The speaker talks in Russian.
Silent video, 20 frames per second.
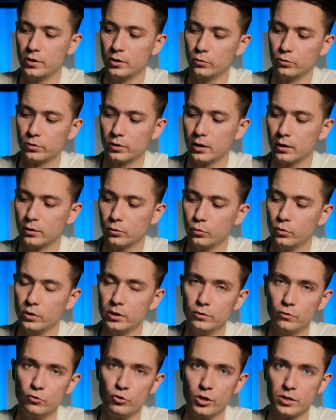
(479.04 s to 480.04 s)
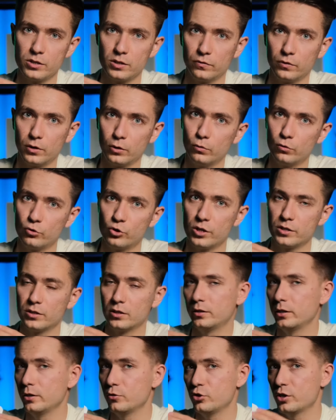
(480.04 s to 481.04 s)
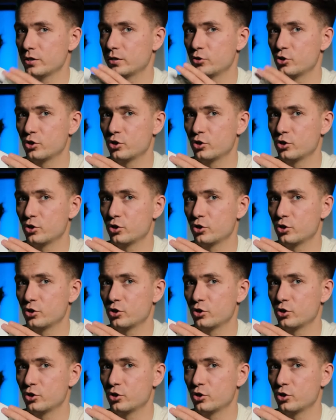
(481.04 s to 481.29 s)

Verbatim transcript: кинуть на одну линию, часть на вторую, часть на третью, часть